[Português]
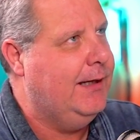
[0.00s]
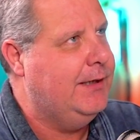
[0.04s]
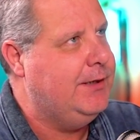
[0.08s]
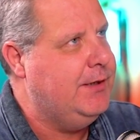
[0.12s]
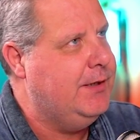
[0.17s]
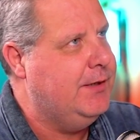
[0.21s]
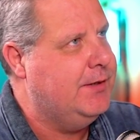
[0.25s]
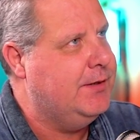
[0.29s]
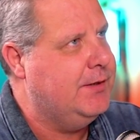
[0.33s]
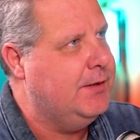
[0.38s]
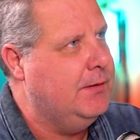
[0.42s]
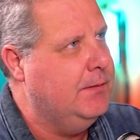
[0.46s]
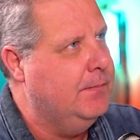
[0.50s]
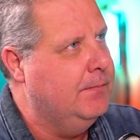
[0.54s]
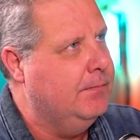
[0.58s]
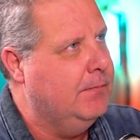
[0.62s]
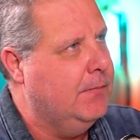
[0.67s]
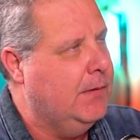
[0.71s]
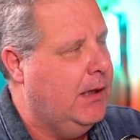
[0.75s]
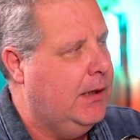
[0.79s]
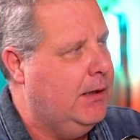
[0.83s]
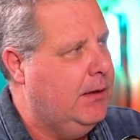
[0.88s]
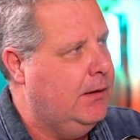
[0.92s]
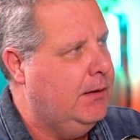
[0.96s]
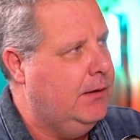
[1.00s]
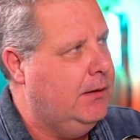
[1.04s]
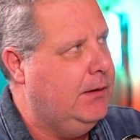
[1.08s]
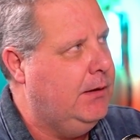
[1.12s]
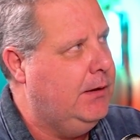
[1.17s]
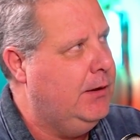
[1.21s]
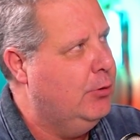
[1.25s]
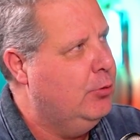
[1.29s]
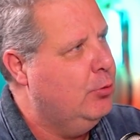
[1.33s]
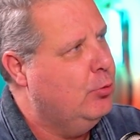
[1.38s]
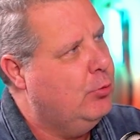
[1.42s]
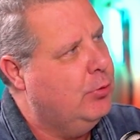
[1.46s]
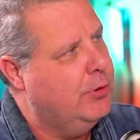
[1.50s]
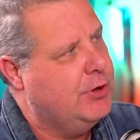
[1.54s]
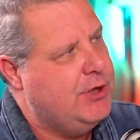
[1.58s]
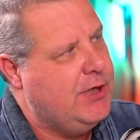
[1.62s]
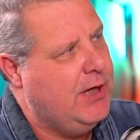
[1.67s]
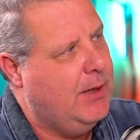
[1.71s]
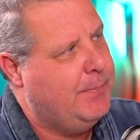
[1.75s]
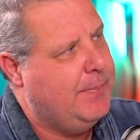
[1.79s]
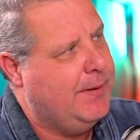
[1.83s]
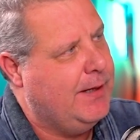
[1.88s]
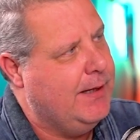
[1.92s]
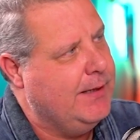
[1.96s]
disse: não. Eu não curti
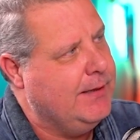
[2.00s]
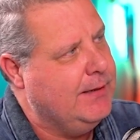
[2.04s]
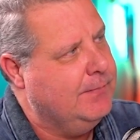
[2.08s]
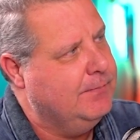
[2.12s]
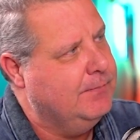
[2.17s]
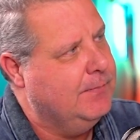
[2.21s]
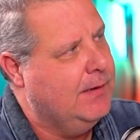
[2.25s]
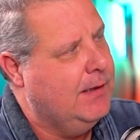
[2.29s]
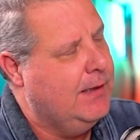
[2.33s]
a praia.